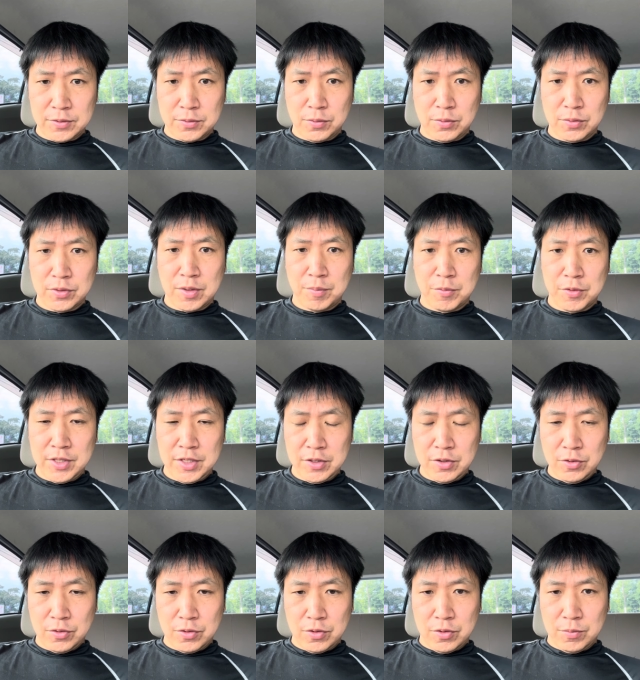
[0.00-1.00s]
どうでもいい
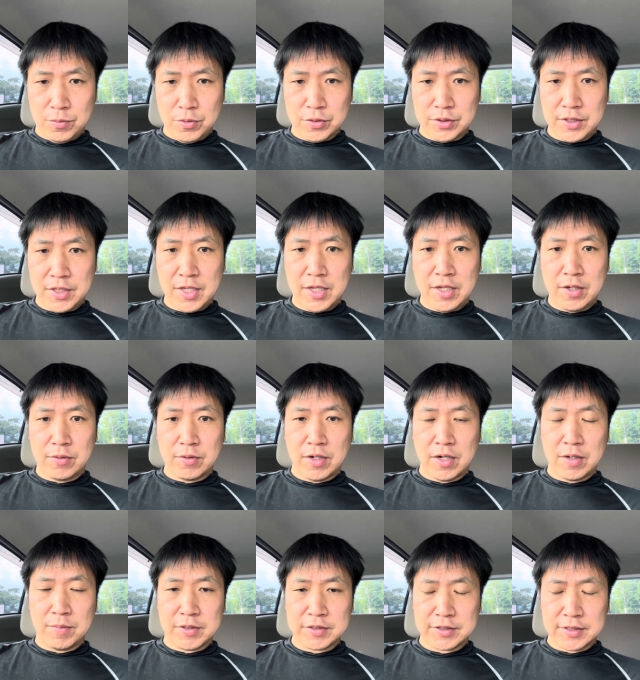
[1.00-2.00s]
と思っておら
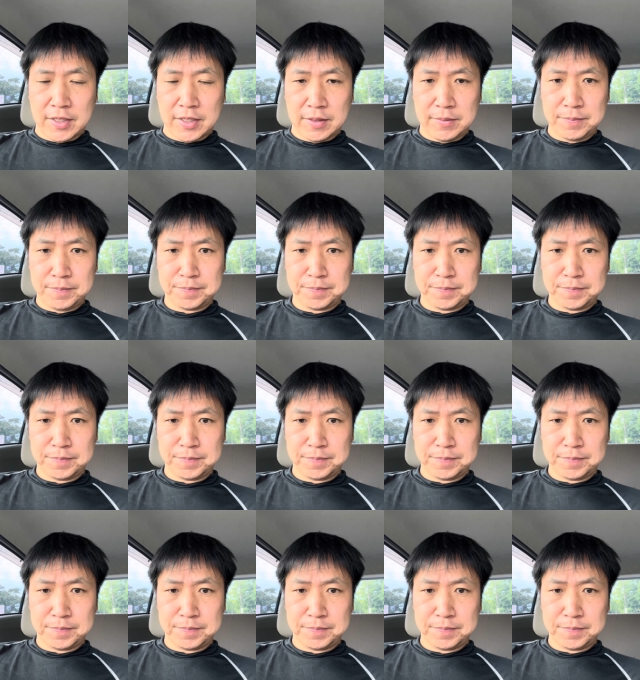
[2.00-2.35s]
れました。